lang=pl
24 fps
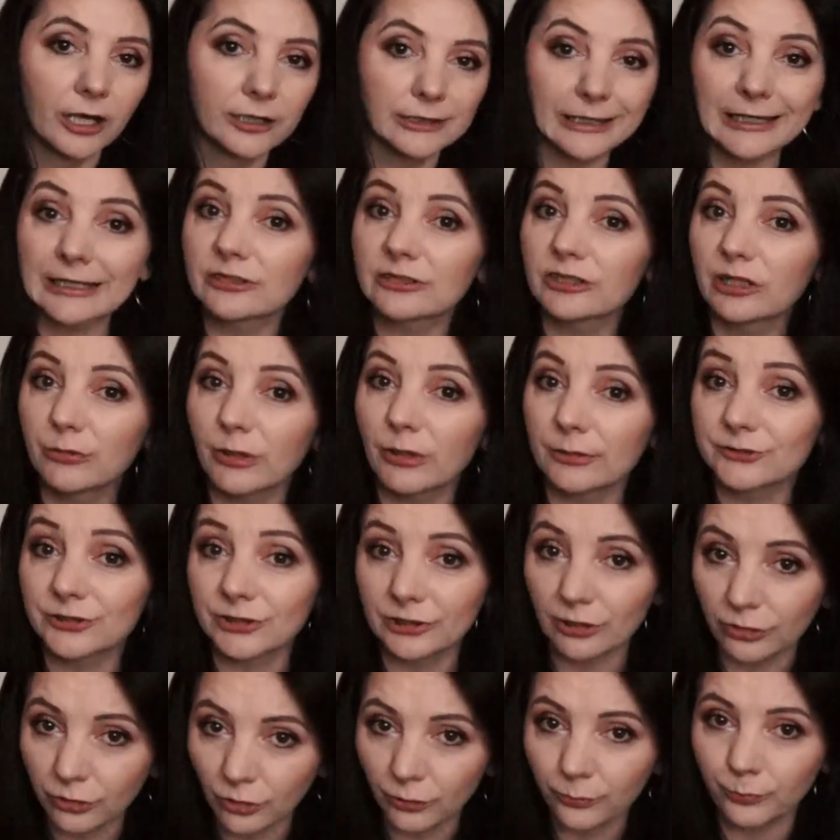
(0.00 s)
Jak
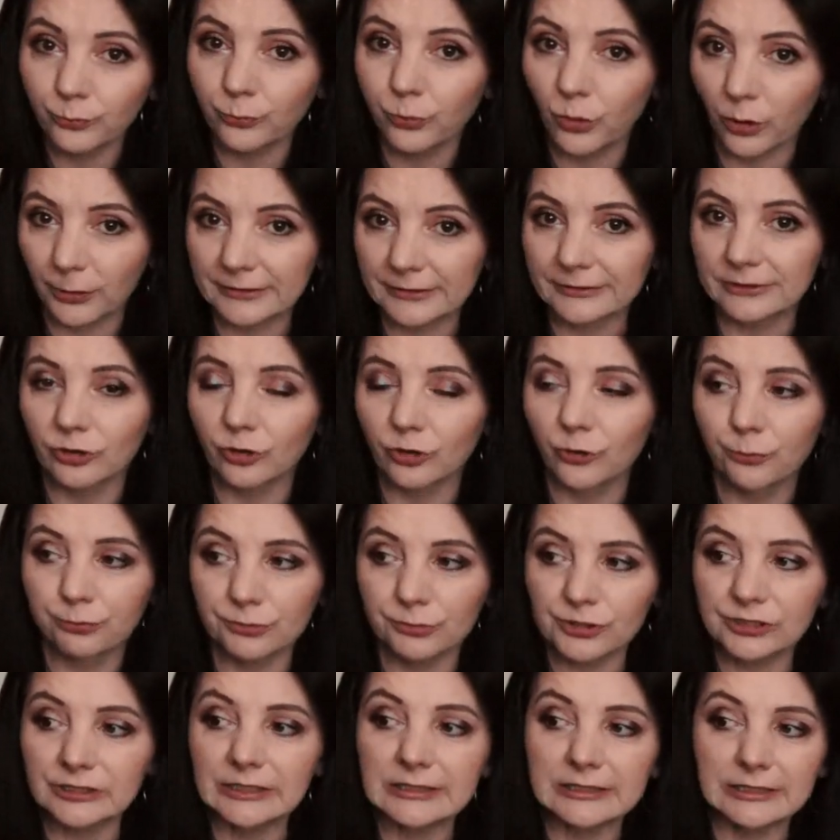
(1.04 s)
najbardziej dla porannego
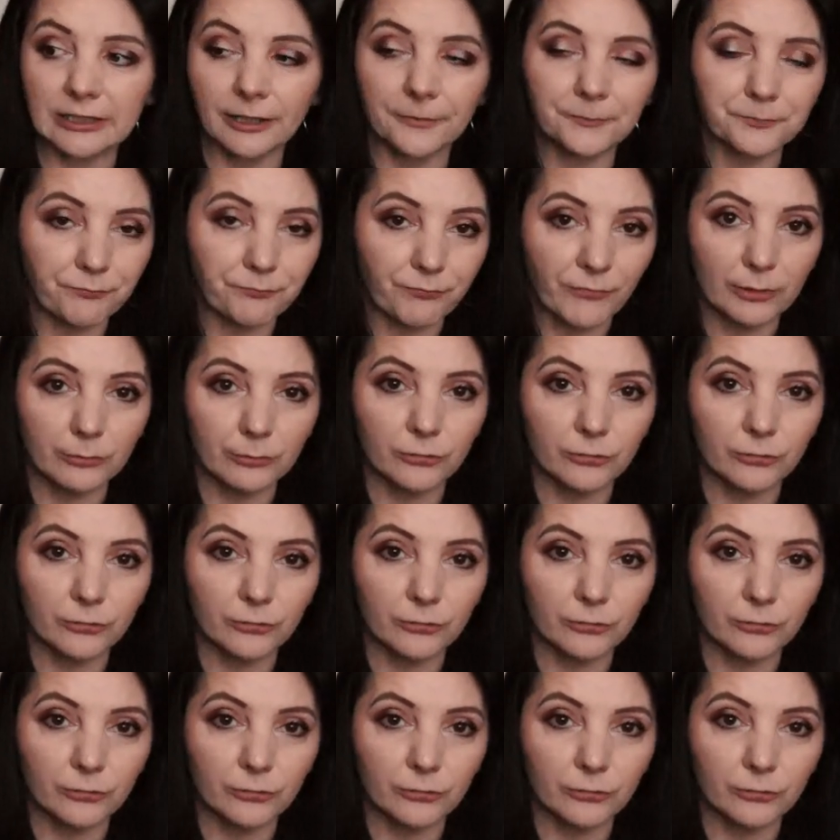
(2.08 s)
prysznica